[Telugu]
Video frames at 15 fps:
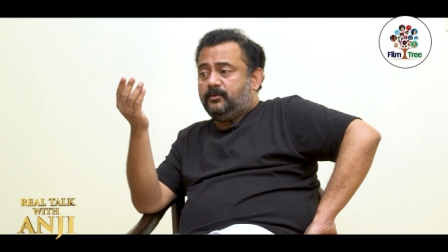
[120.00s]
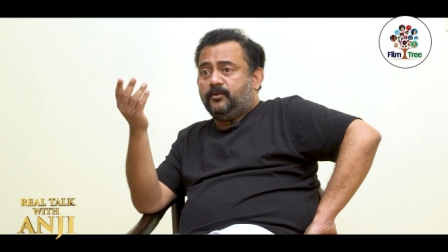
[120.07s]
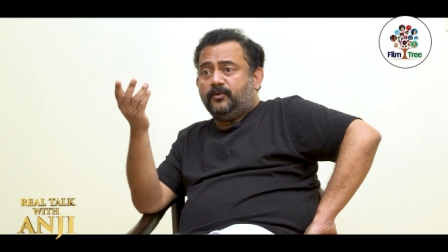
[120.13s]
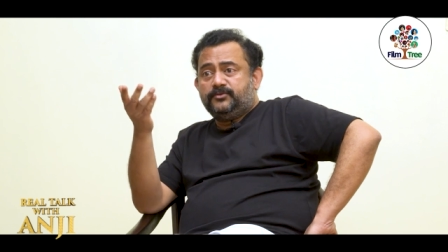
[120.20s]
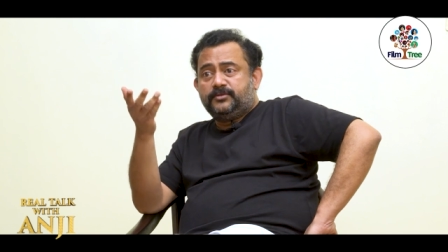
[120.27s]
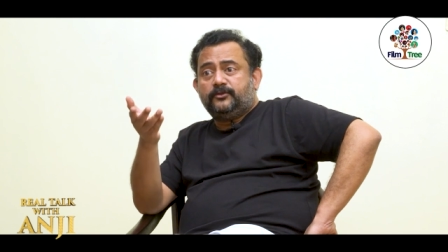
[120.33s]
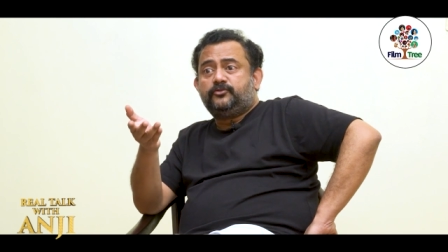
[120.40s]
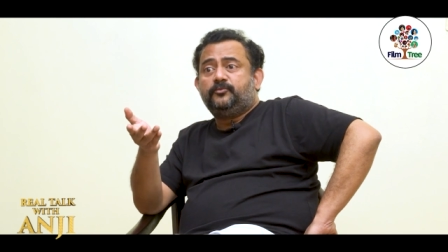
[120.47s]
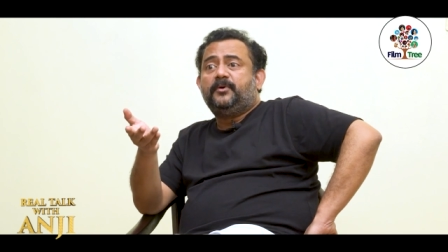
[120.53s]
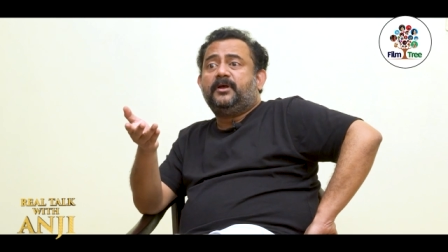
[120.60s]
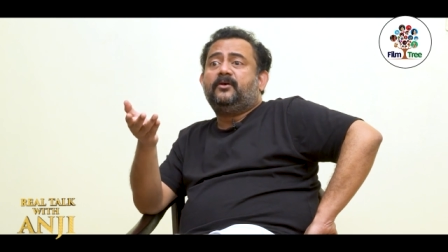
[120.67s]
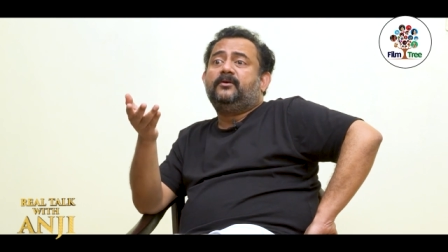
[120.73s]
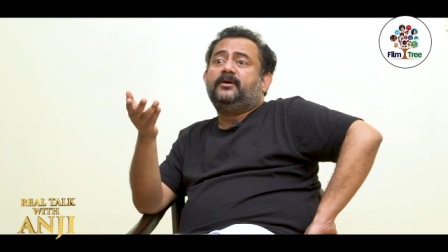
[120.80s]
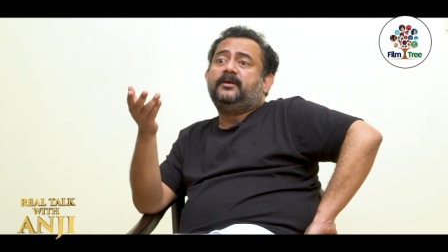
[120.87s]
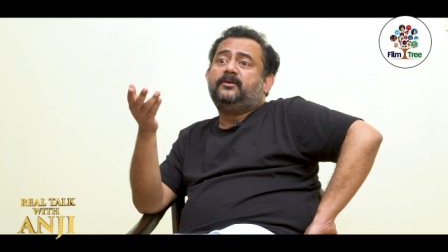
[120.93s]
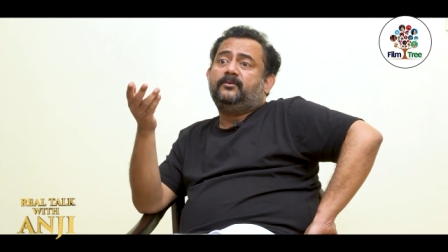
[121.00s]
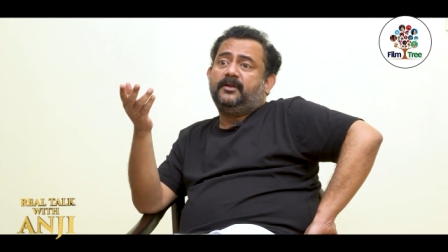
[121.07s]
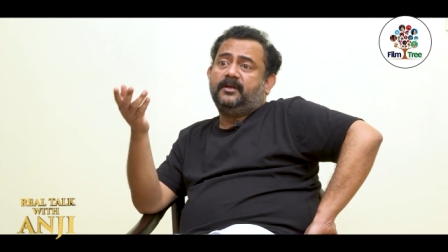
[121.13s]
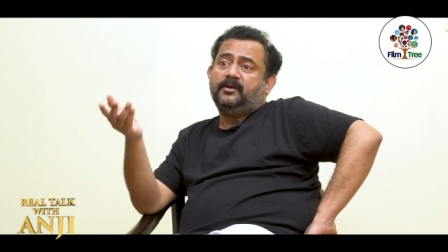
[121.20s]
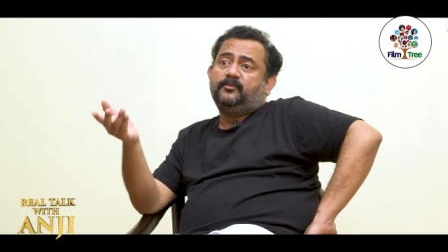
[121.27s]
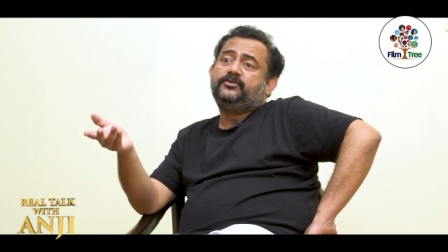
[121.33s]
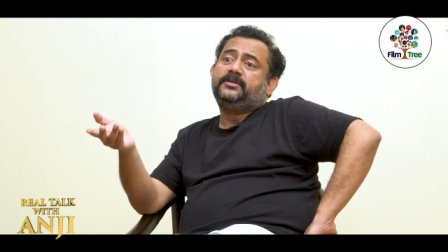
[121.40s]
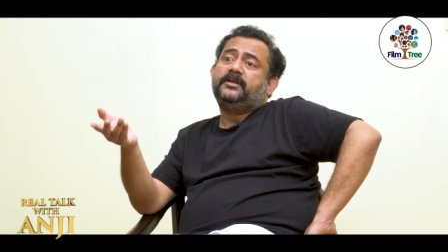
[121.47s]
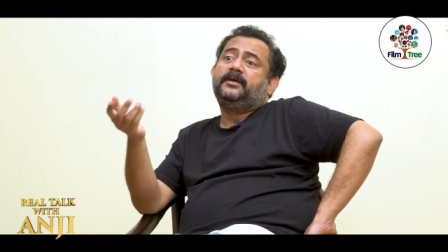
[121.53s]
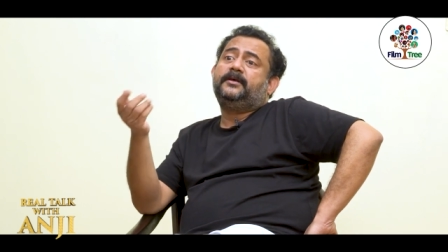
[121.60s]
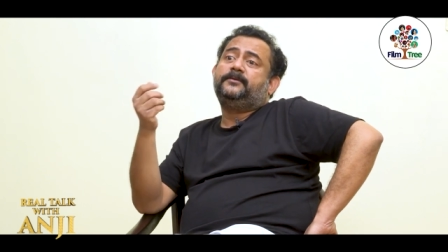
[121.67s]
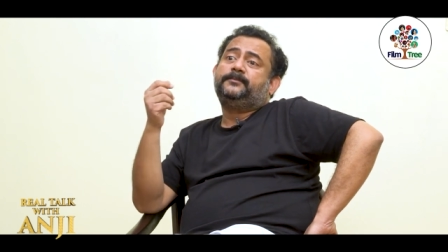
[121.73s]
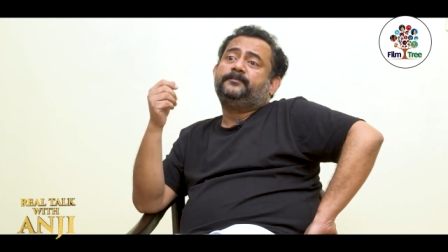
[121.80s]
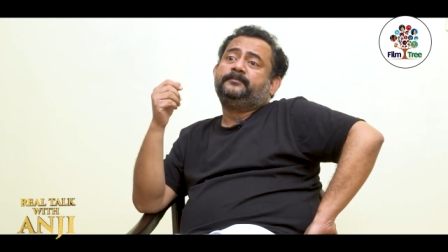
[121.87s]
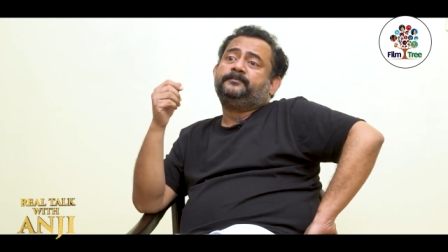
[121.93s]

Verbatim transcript: గోవిందరావు సుబ్బారావు గారు లింగమూర్తి గారు